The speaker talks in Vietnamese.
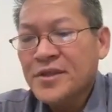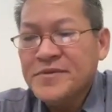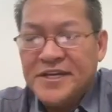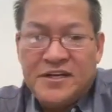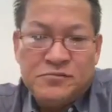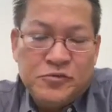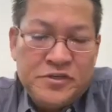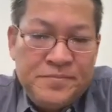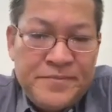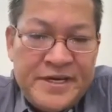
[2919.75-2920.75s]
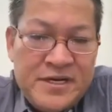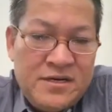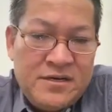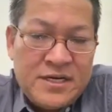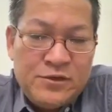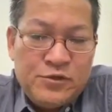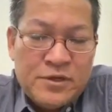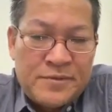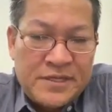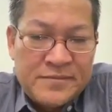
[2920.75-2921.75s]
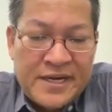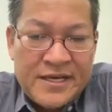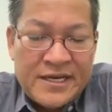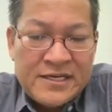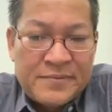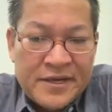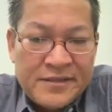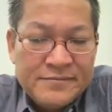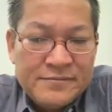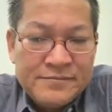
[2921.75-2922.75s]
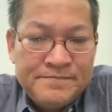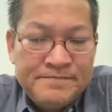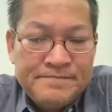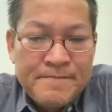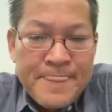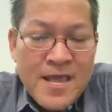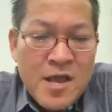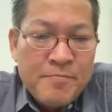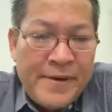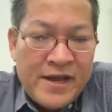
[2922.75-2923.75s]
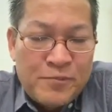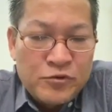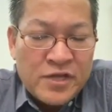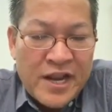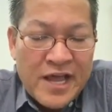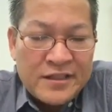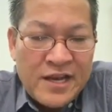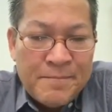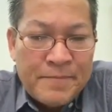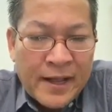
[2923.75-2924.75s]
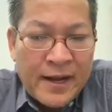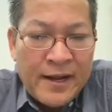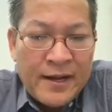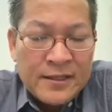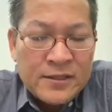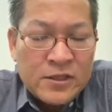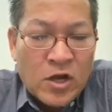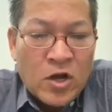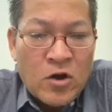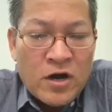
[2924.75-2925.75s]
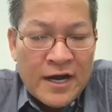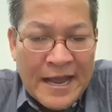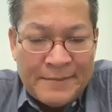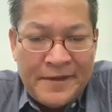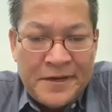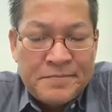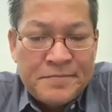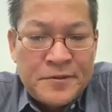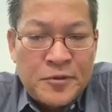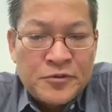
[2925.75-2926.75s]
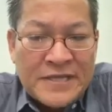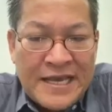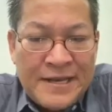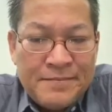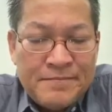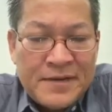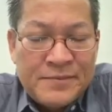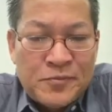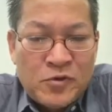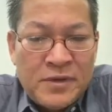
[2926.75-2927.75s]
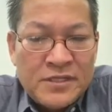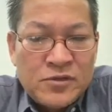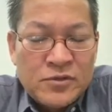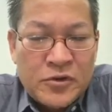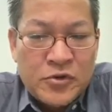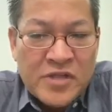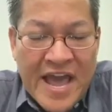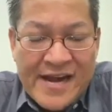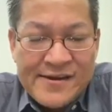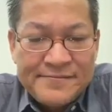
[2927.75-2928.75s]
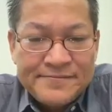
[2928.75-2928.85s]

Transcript: nhưng gì đừng mũi pel nâu ẩm rịch mà nè nâu ẩm rịch pel của bung thẹn pel tật cọ khẳng miền cruza đây của bung nữa châu độ tài